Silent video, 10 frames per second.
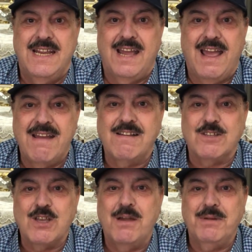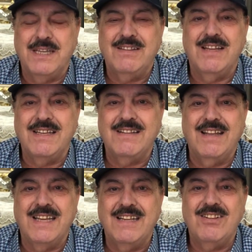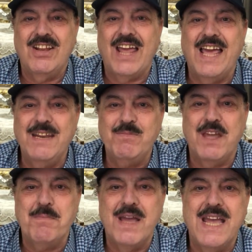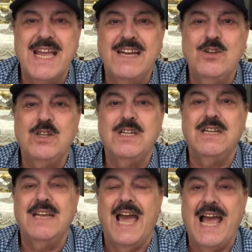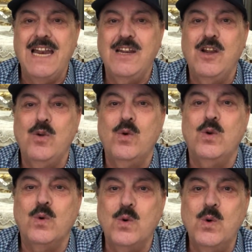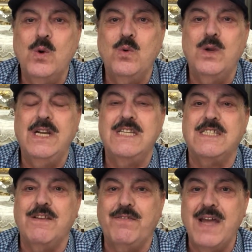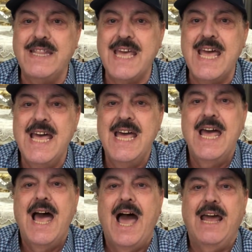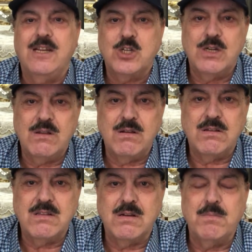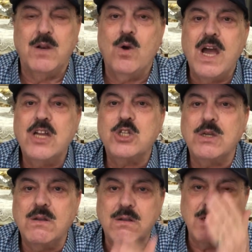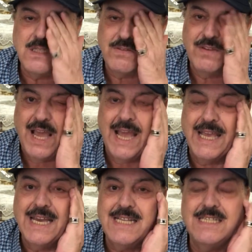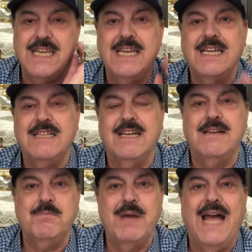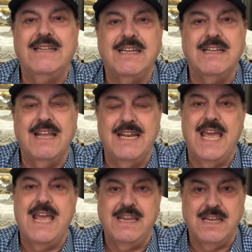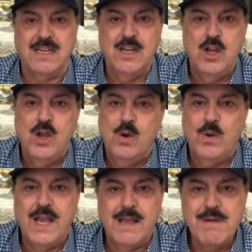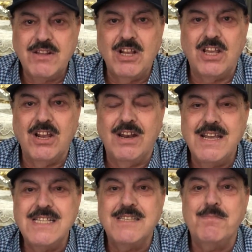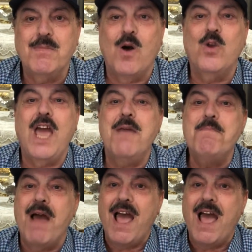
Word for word: حاجة صعبة جدا جدا جدا هنبدأ بقى نحلل ونقول والاستفادة علشان خاطر ما نقحش خالص في حاجات زي كده بعد كده نهائياً ويا جماعه الخير لازم ما هو يا اما